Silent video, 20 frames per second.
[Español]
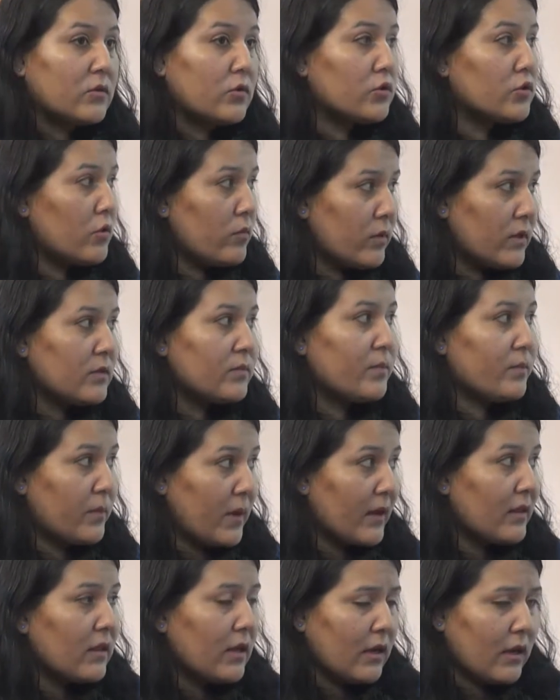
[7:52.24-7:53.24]
Los hombres
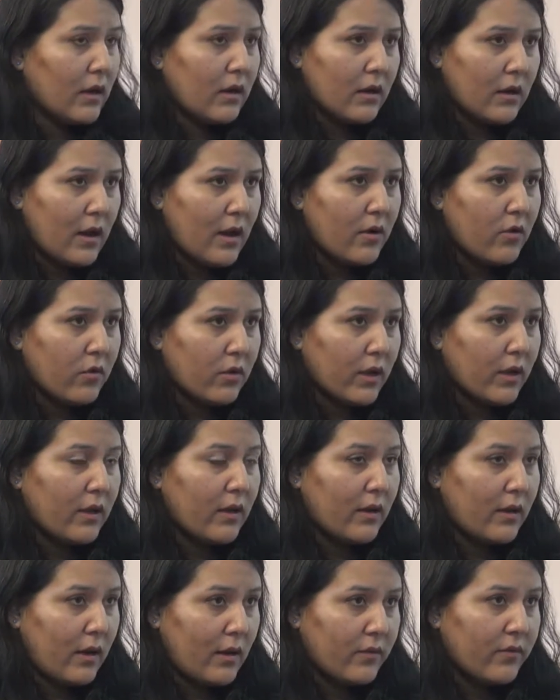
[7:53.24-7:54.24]
practican, claro,
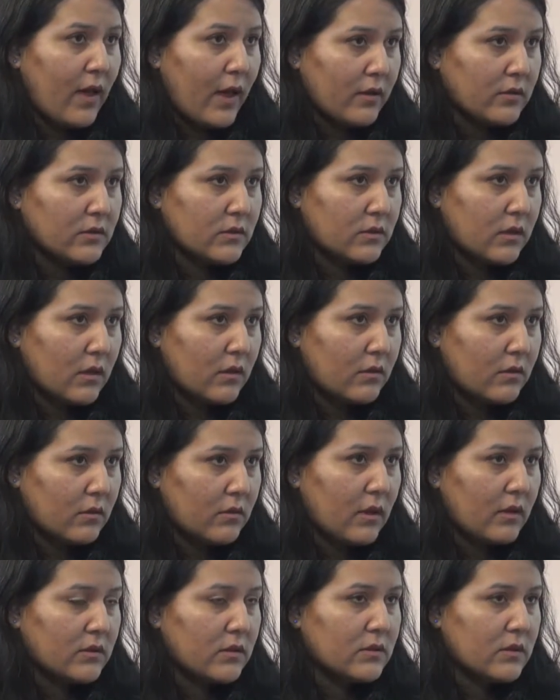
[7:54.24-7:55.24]
que danza,
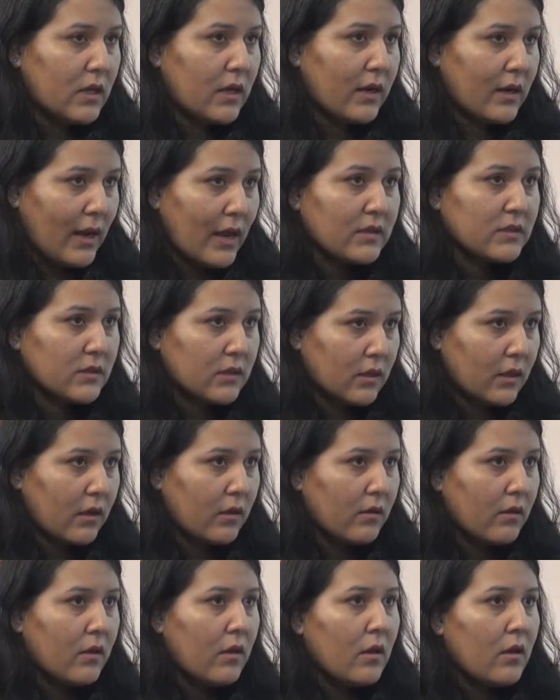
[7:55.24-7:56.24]
danza
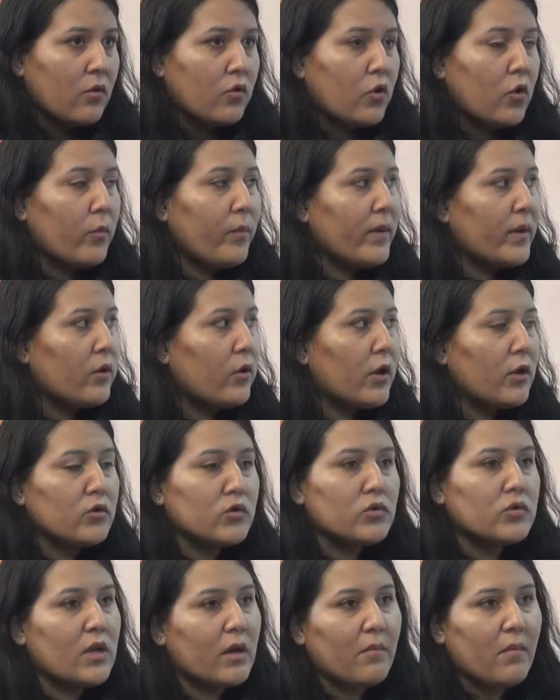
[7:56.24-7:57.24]
clásica, ¿no? Pero
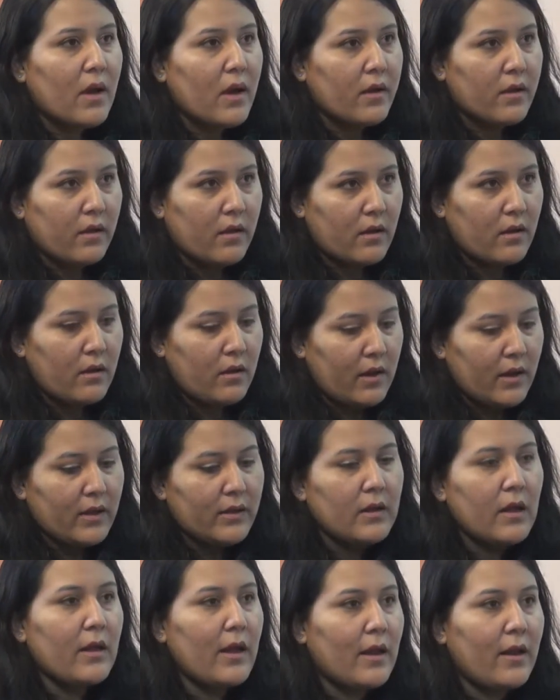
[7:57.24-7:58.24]
ellos usan mayas, Otros
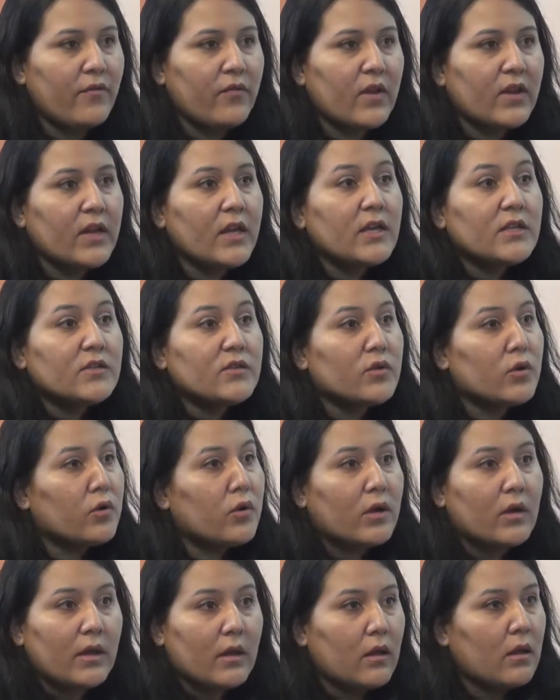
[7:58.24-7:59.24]
El,
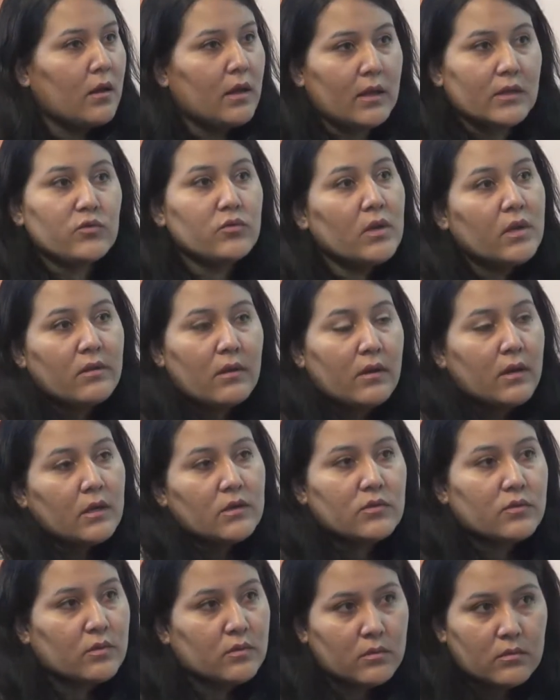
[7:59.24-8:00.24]
enterizo, eh, es un
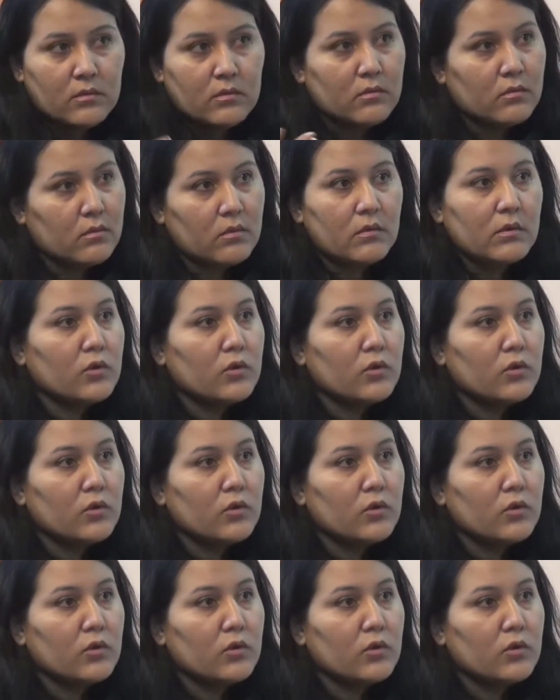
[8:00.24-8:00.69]
enterizo, ¿no?